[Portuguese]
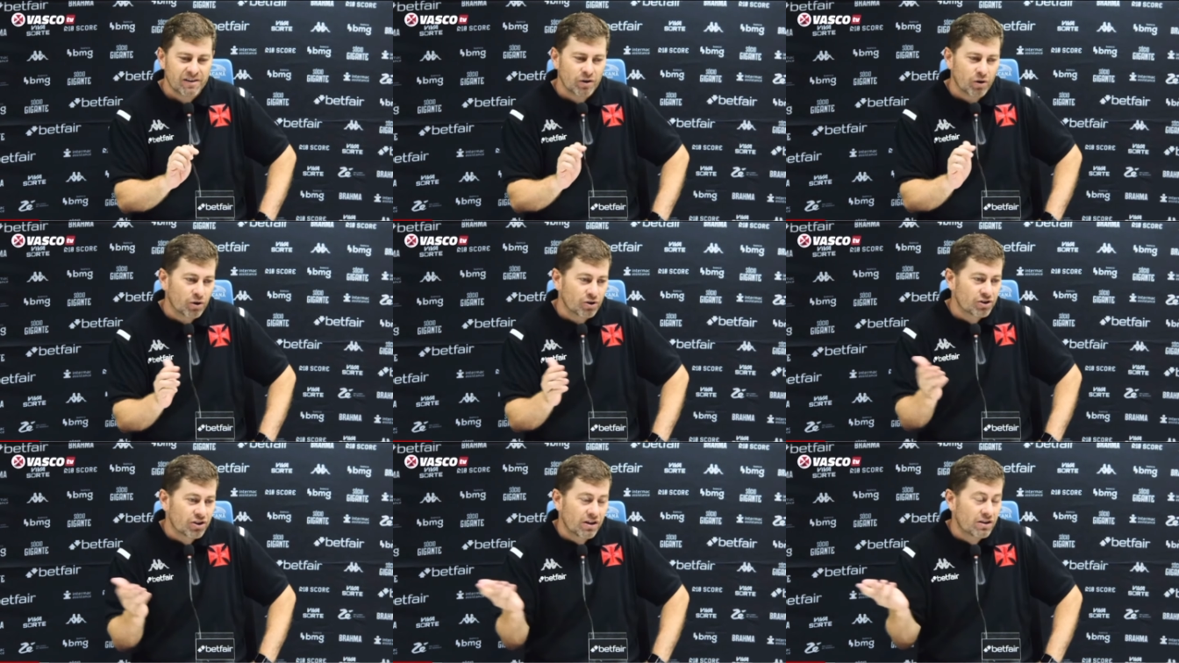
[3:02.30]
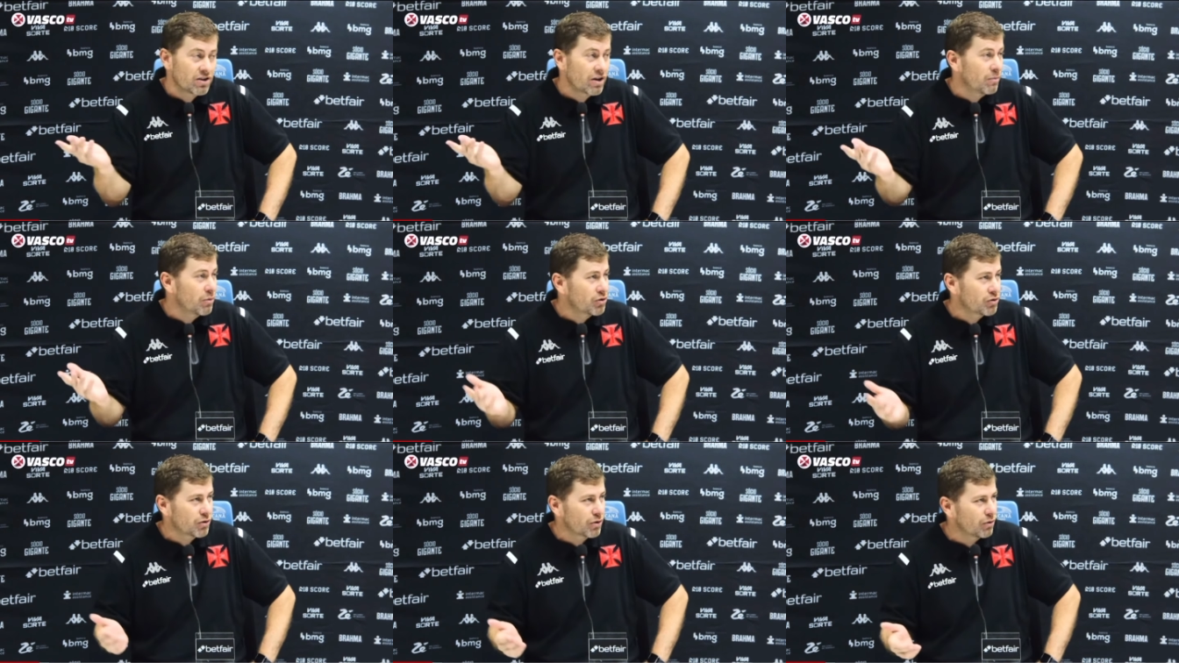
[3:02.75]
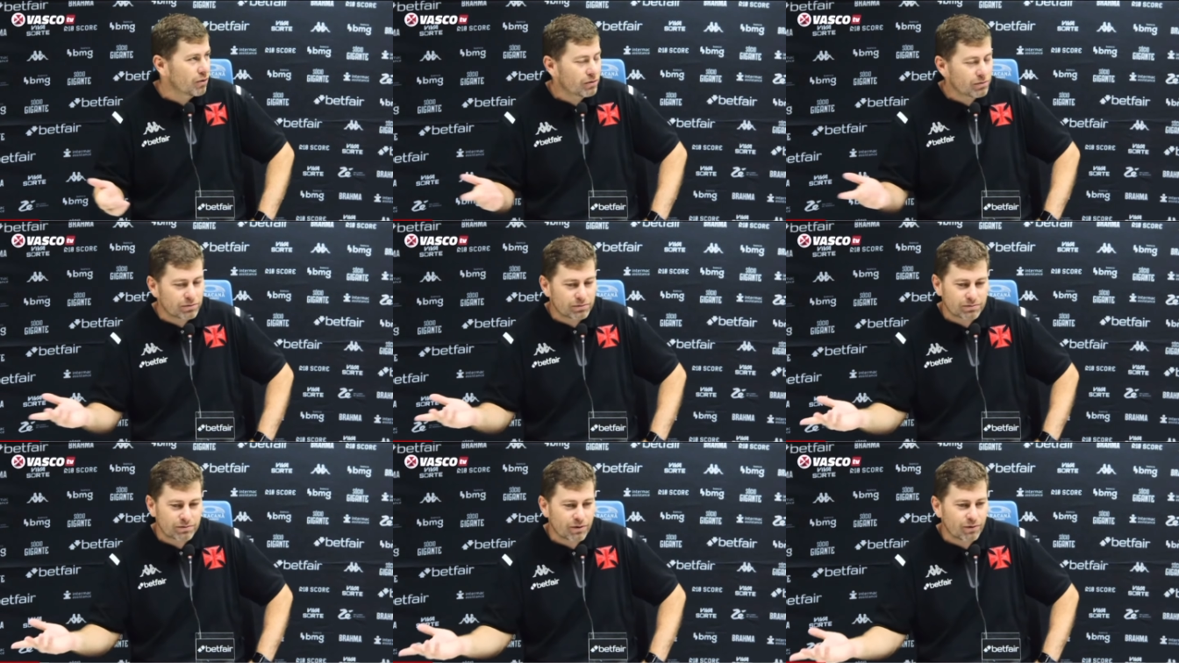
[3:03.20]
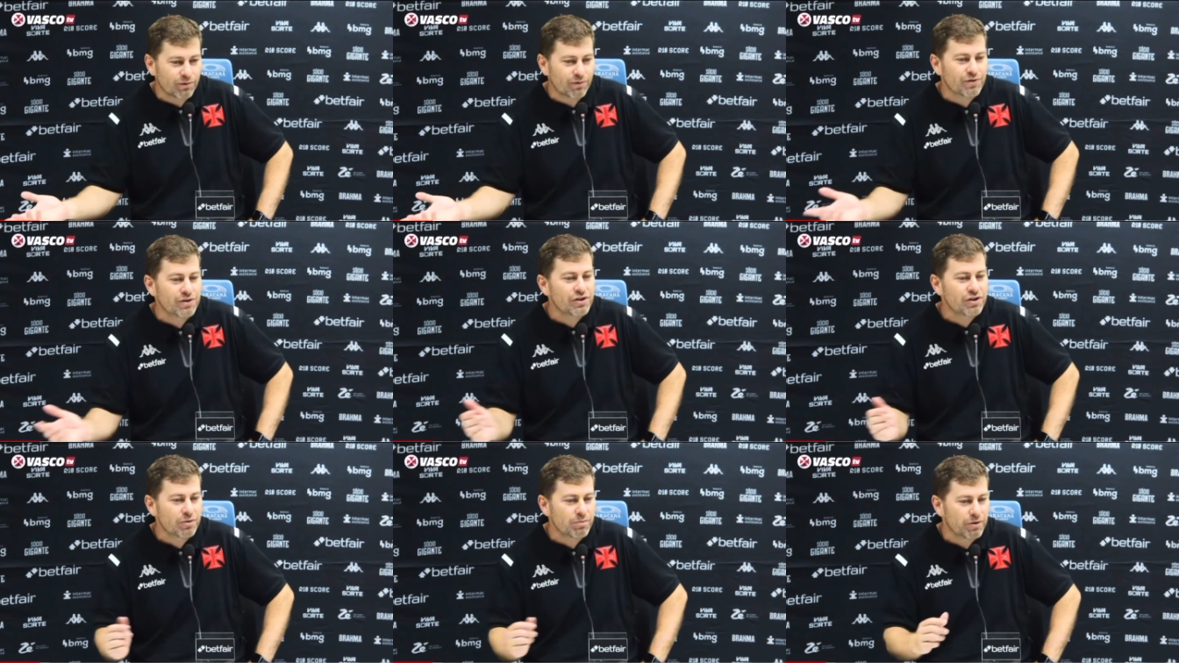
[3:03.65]
e, hoje ele já mostrou, com, com
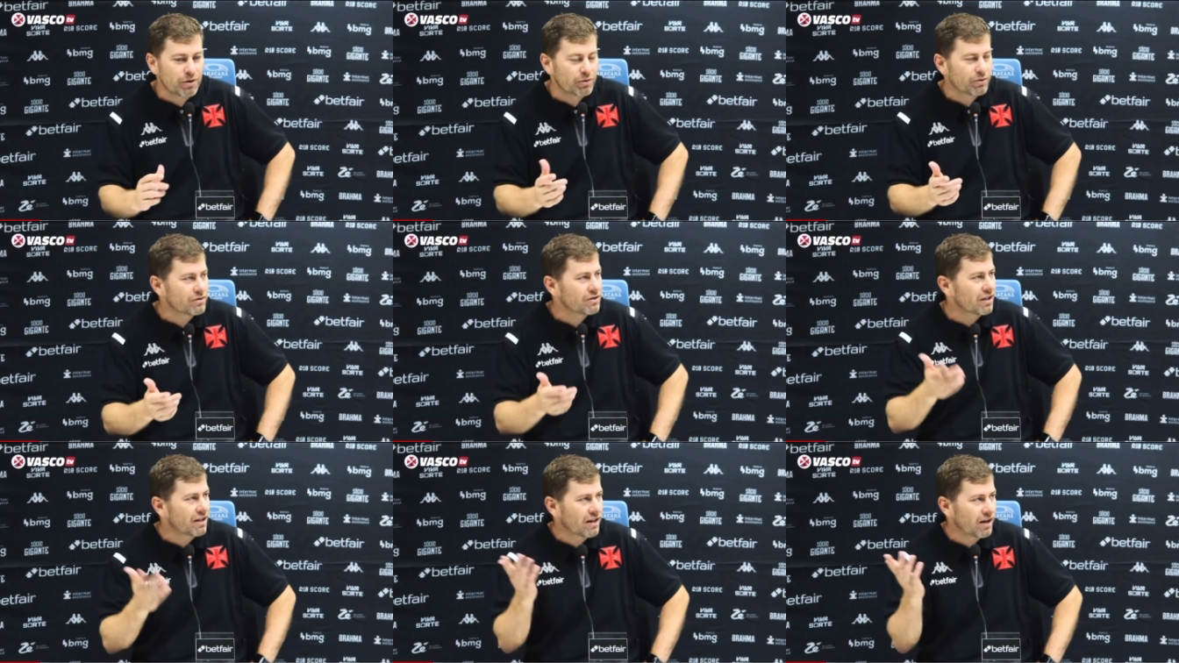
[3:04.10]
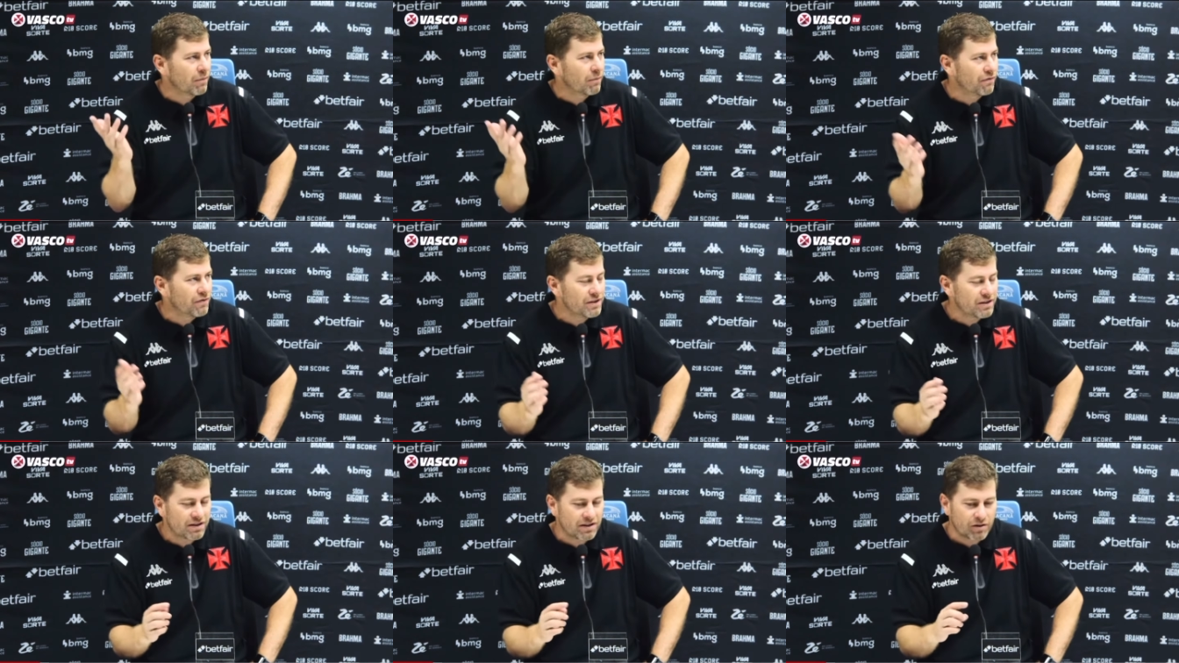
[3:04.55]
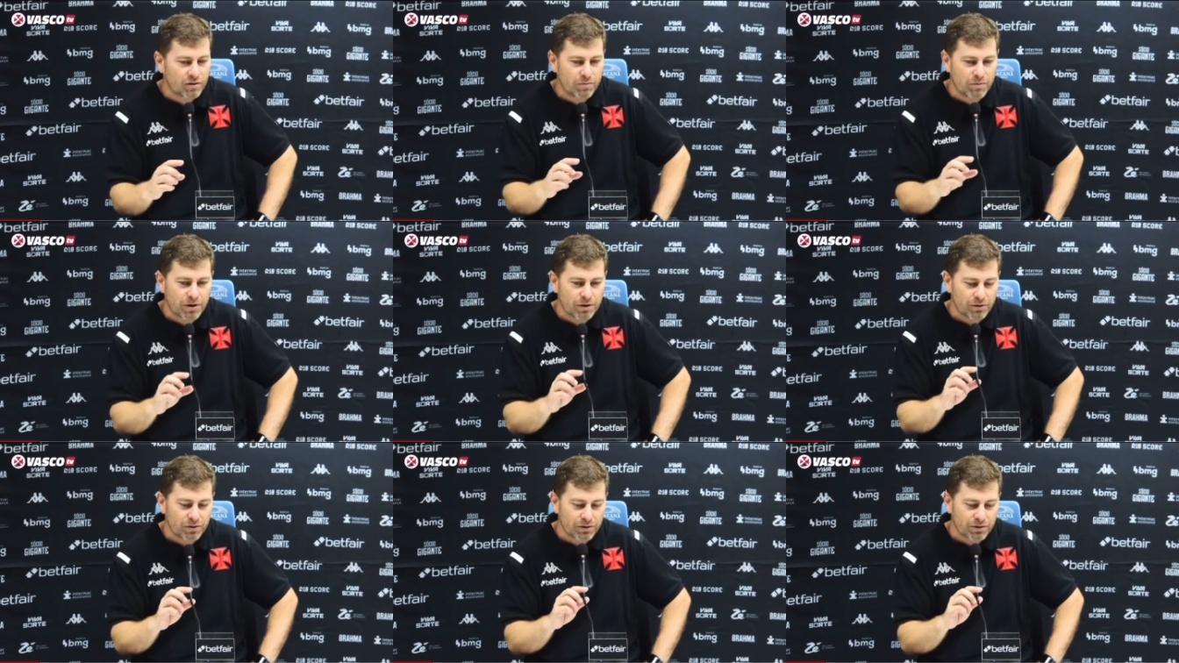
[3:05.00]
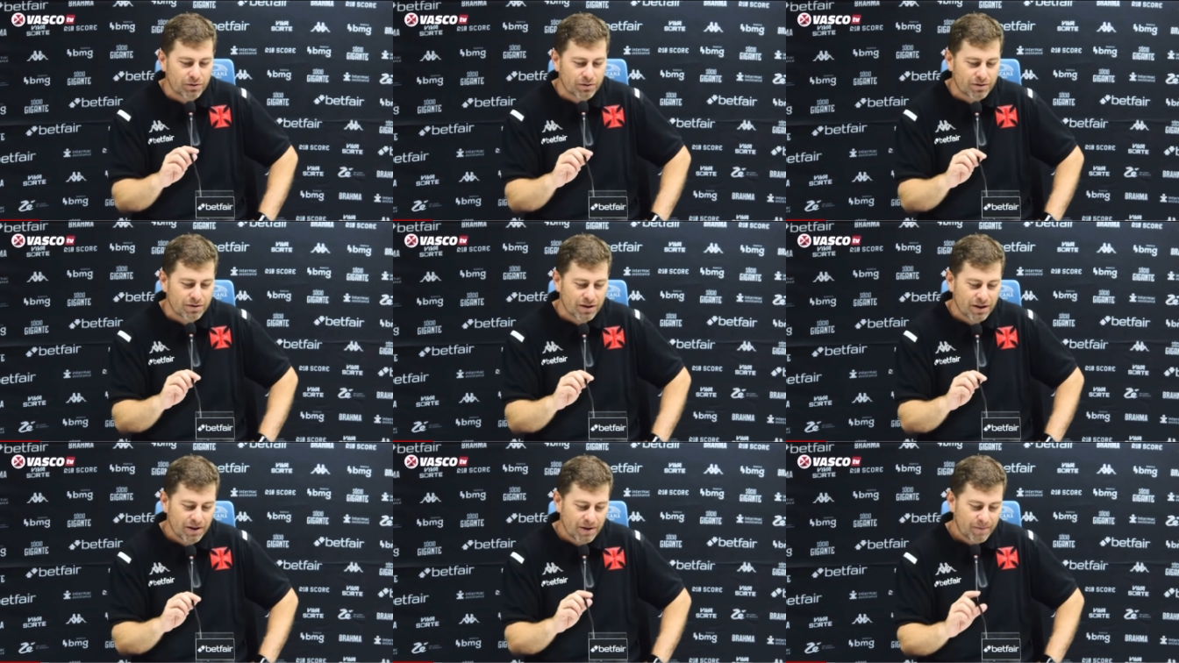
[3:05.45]
20 minutos em campo, 25
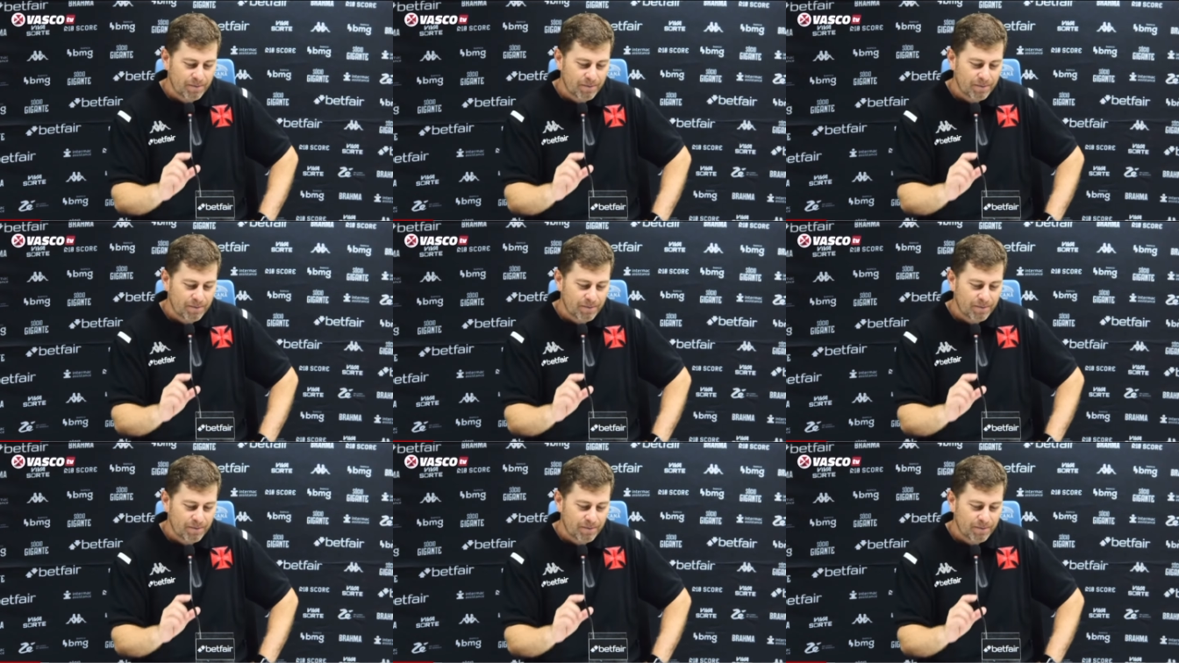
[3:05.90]
minutos,